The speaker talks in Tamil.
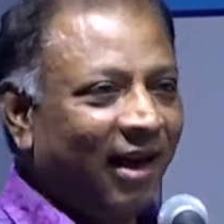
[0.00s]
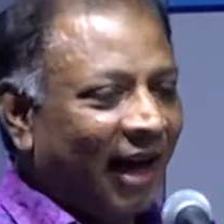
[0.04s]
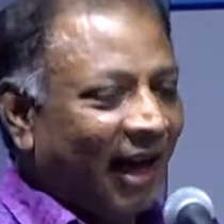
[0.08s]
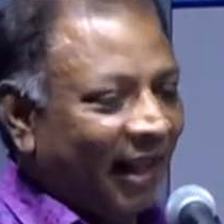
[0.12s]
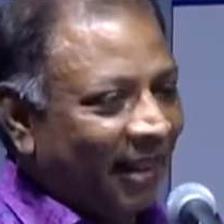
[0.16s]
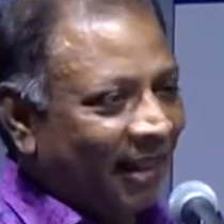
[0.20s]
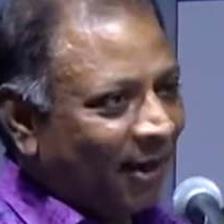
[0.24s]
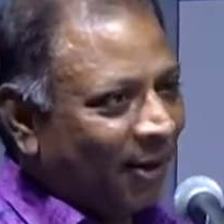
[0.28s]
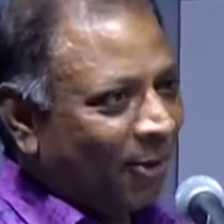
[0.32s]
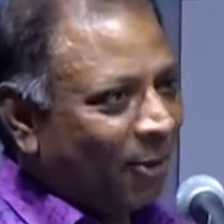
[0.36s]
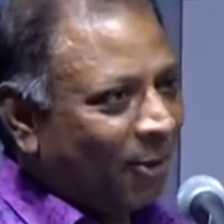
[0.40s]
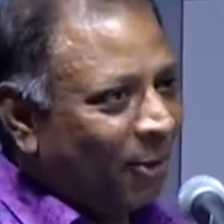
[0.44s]

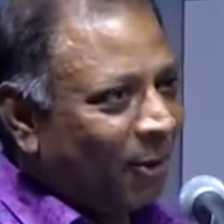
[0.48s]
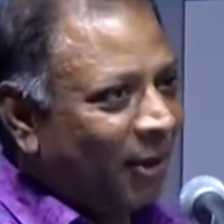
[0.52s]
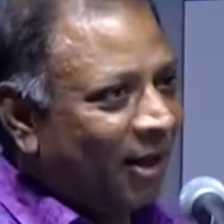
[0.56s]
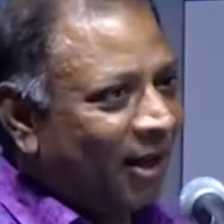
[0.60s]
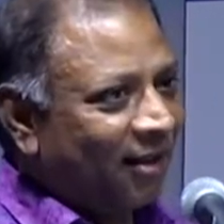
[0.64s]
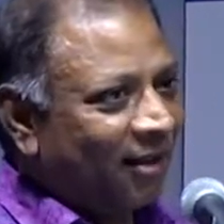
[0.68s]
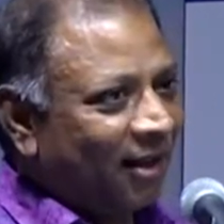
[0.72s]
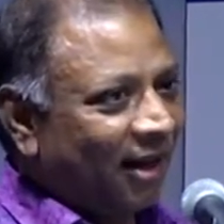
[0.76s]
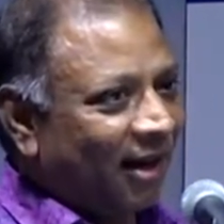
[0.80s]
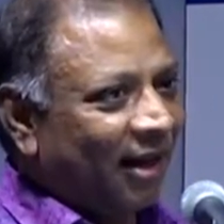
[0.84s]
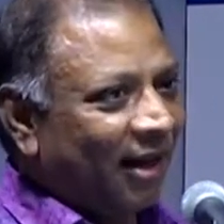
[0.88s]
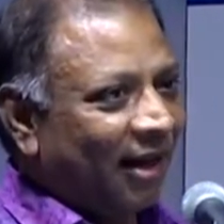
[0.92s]
அந்த
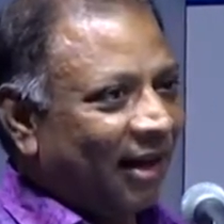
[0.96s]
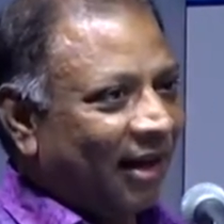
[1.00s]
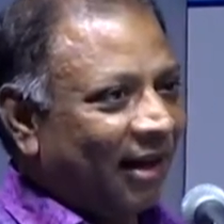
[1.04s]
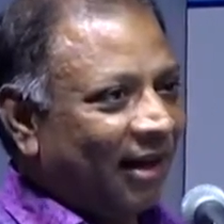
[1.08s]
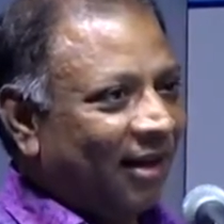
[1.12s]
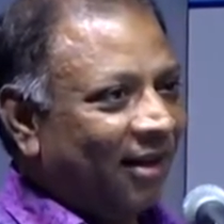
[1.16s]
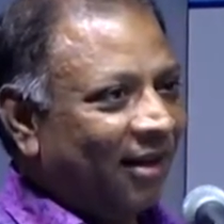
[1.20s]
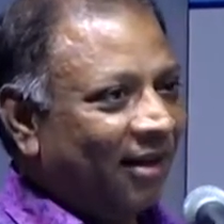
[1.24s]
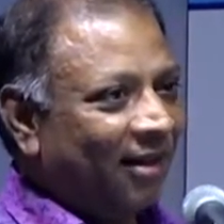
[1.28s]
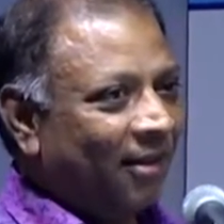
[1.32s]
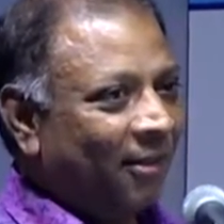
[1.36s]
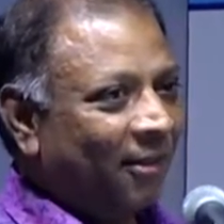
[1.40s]
கூட்டத்தில்
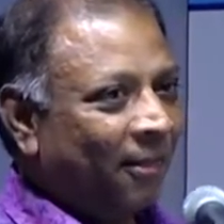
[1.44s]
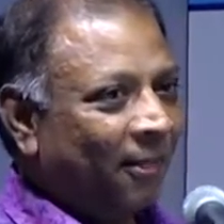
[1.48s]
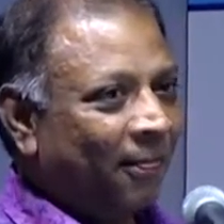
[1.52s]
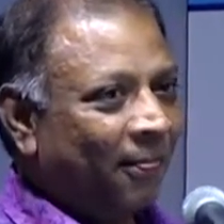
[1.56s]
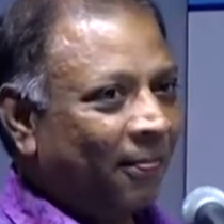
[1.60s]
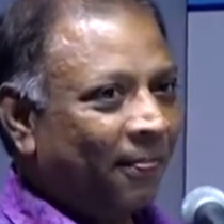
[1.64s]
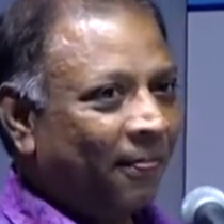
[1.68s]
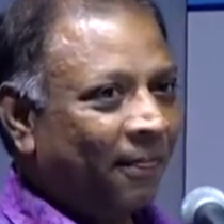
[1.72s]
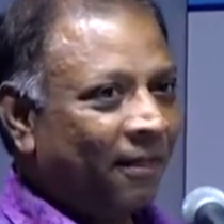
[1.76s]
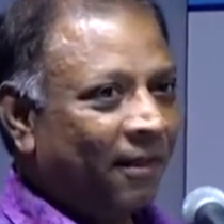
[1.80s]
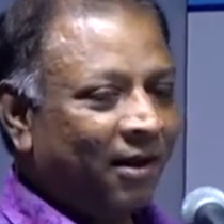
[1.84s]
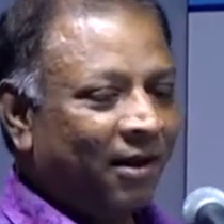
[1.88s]

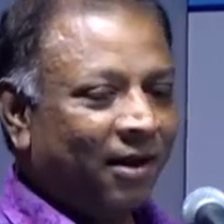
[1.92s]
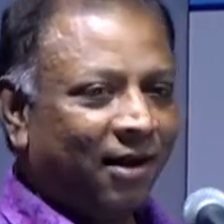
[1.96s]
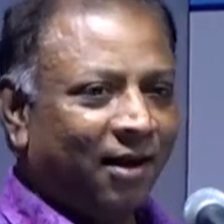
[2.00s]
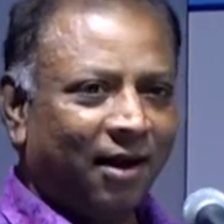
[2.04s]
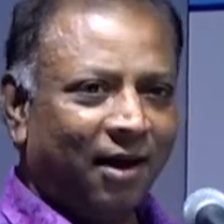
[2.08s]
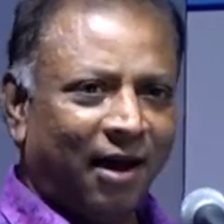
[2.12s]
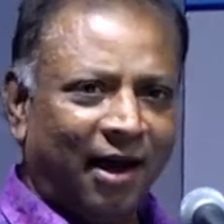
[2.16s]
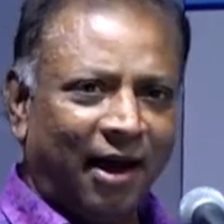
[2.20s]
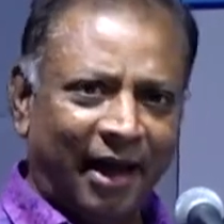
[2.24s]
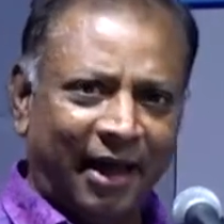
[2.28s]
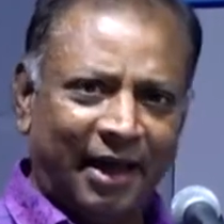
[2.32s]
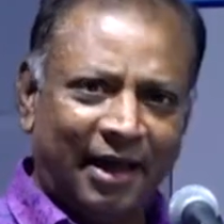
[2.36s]

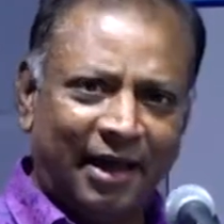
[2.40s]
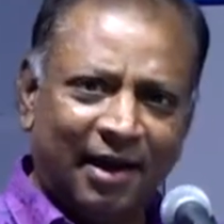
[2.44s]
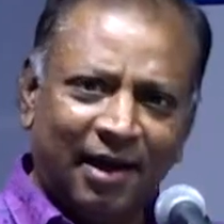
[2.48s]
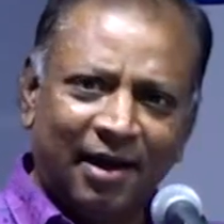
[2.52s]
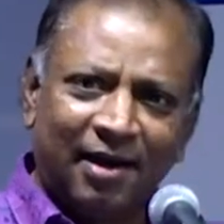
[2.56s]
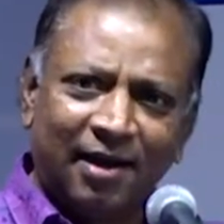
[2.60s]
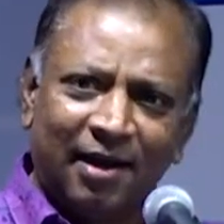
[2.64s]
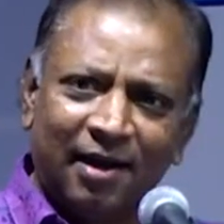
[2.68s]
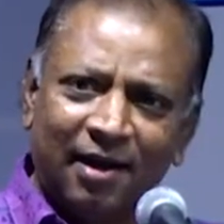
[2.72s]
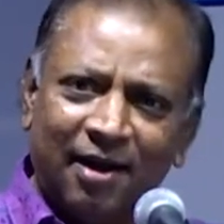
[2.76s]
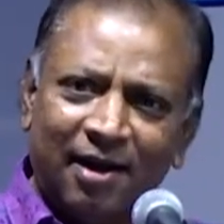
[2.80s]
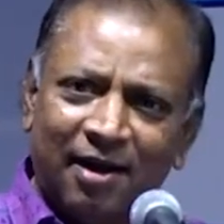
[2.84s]

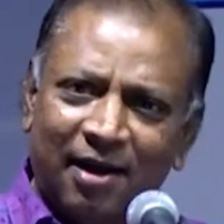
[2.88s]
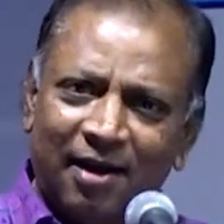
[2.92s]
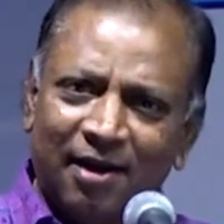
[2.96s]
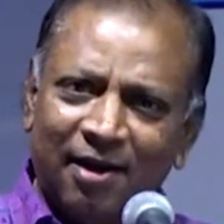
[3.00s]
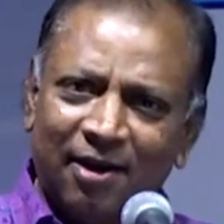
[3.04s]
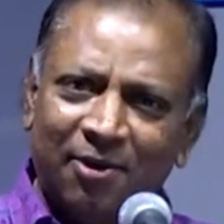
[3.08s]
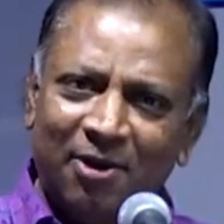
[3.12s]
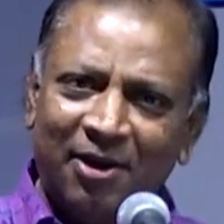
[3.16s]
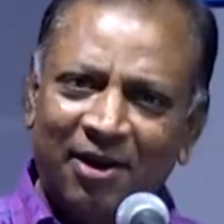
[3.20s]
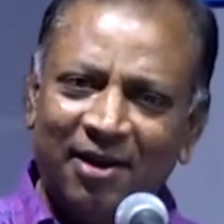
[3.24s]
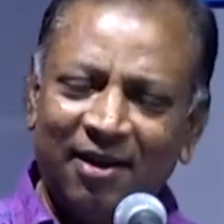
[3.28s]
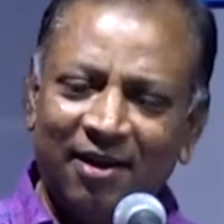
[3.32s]

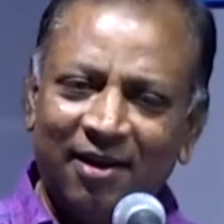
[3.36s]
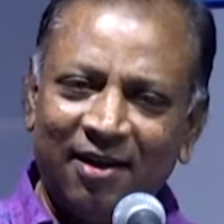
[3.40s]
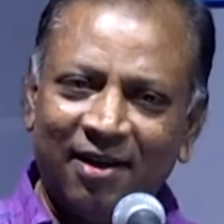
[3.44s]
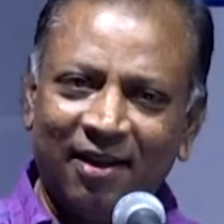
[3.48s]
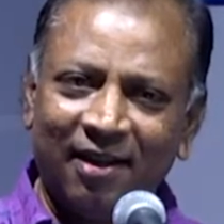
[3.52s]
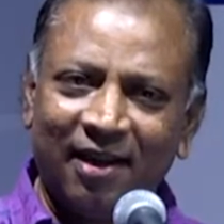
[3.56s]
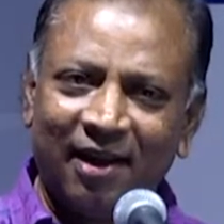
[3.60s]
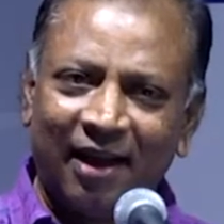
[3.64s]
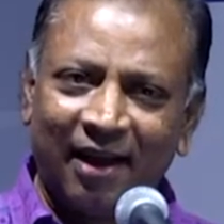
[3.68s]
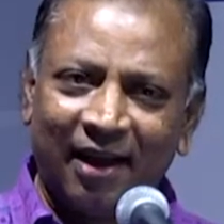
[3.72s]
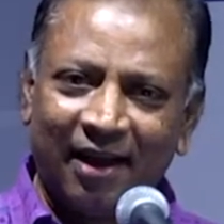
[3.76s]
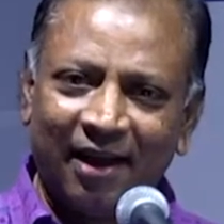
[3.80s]
ஆயிரக்கணக்கானவர்கள்
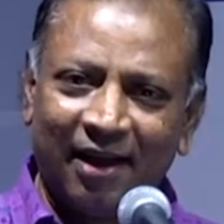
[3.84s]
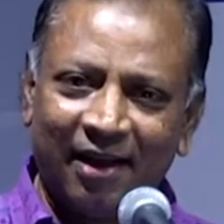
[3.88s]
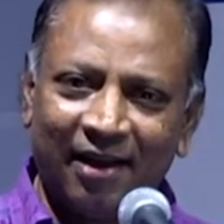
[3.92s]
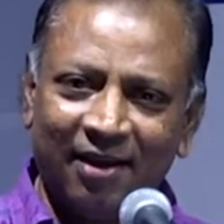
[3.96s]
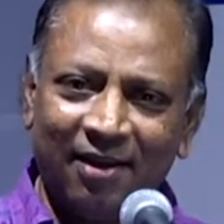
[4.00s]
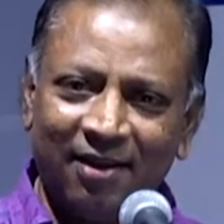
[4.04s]
இருந்தாங்க